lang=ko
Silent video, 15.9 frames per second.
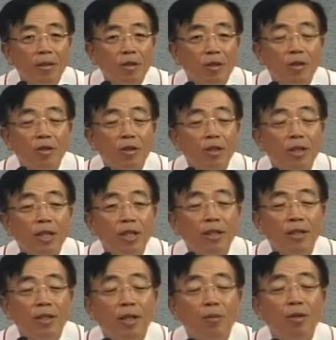저는 여기다
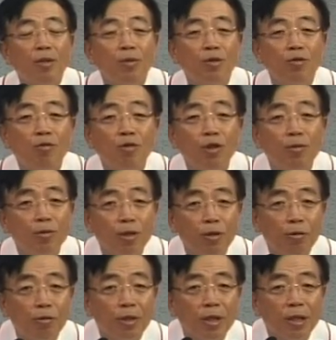제목을 붙여 중심적
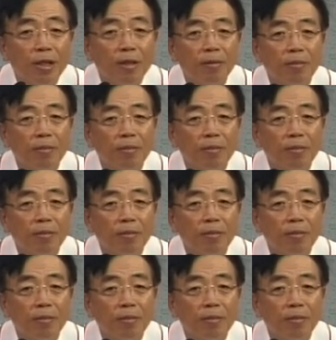교제다.